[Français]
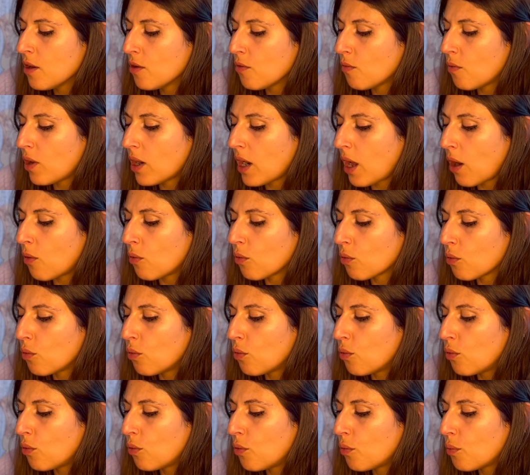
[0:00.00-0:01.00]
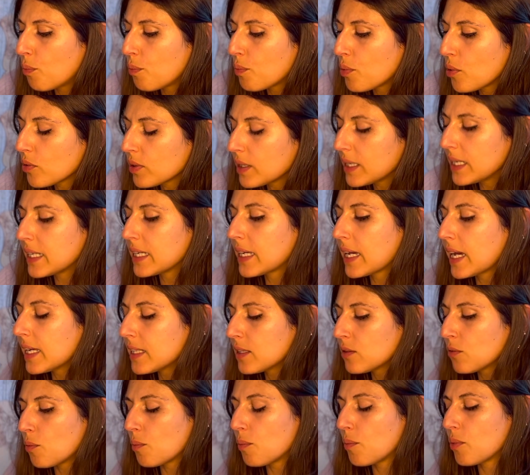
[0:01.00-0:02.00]
Voilà, on, plante les
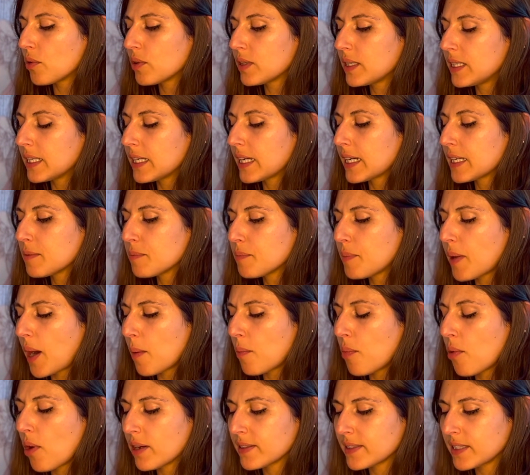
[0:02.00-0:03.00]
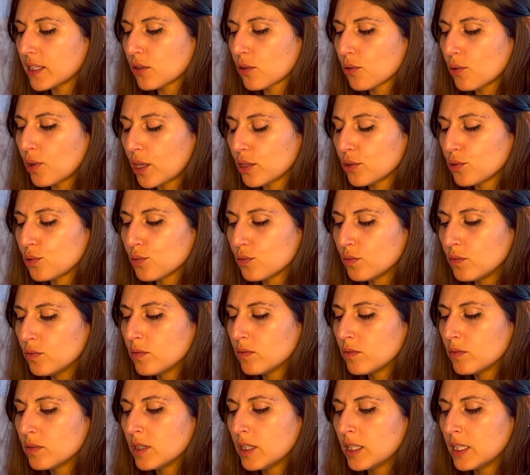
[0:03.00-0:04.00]
graines, on plante les graines par rapport à cette relation.
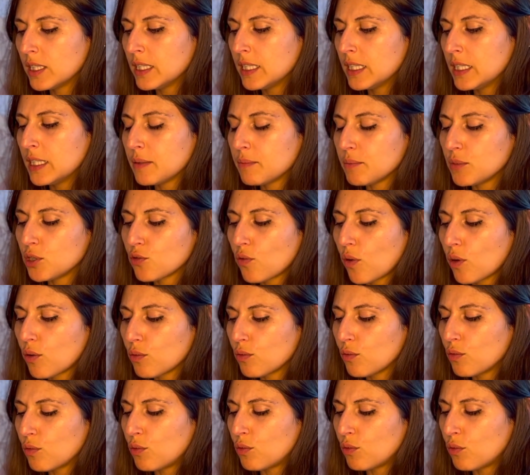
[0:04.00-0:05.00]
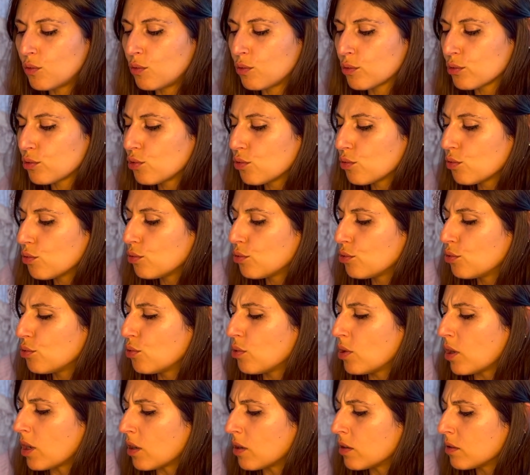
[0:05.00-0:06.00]
Mais je vois qu'on tourne le dos
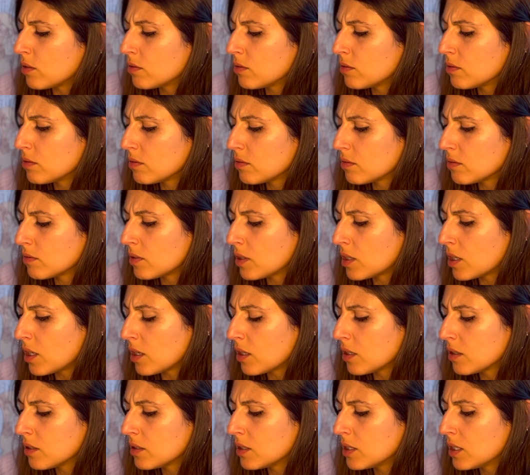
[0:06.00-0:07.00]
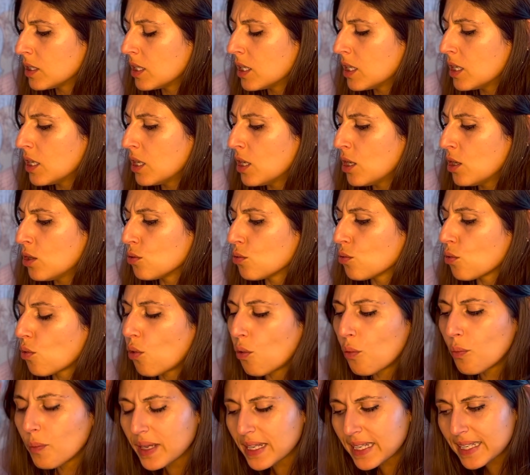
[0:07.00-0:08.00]
là. Hein. Voilà. Donc
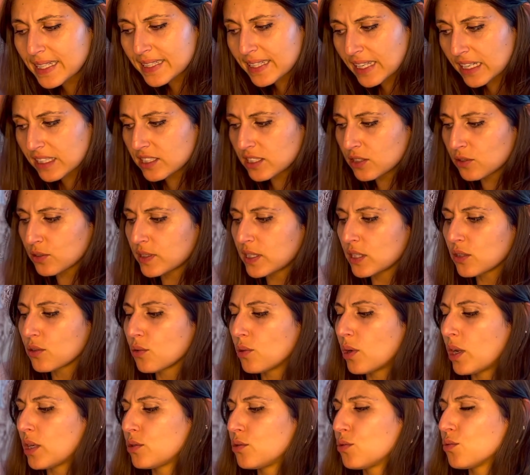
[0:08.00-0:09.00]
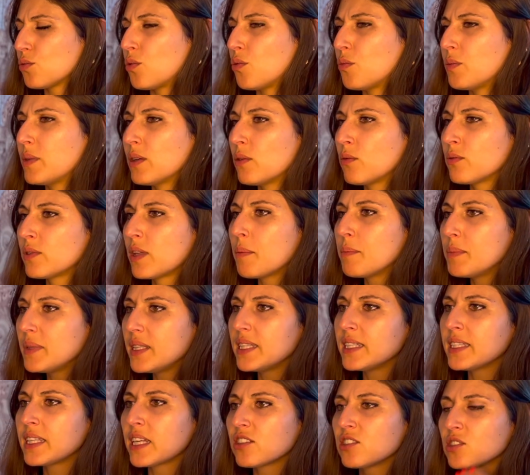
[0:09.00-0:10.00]
on met de l'énergie dans cette relation. Mais on a mis de
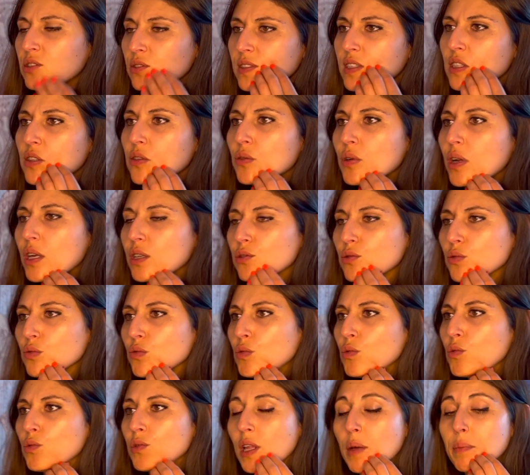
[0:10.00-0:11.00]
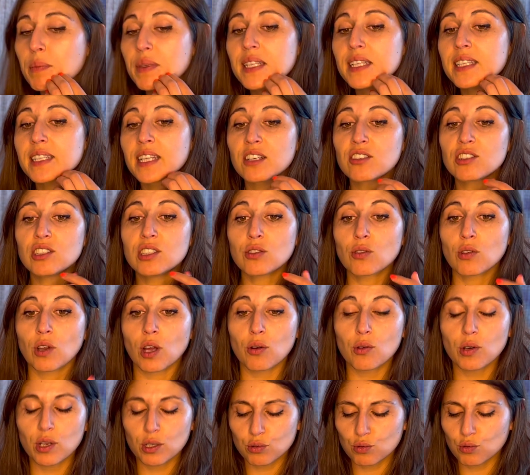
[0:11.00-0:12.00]
l'énergie dans cette relation, on a mis de l'énergie dans la
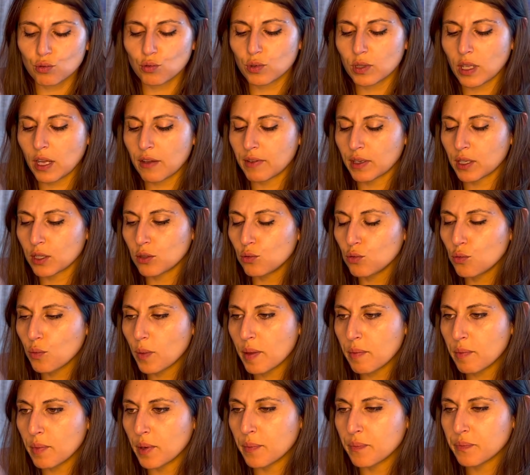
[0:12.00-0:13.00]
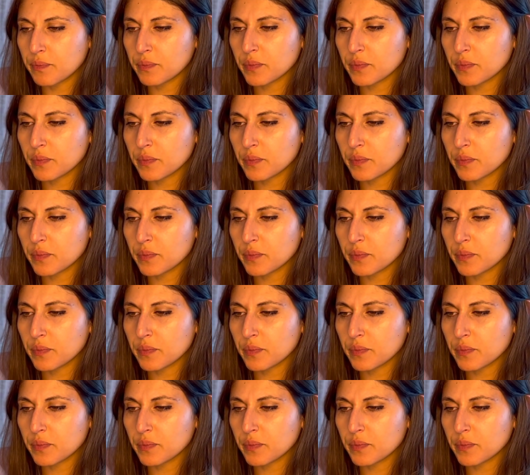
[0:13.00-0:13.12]
relation qu'on a avec nous-mêmes.